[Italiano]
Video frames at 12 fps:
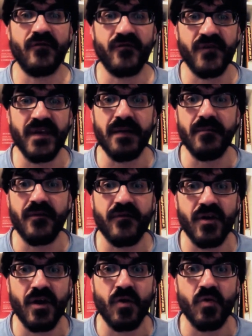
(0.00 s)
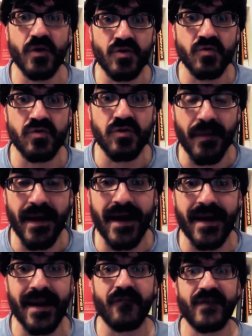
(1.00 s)
film Fino a qui tutto
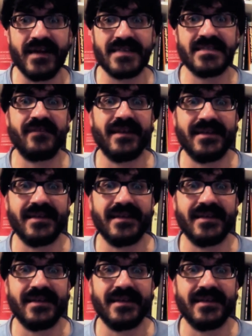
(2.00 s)
bene al Festival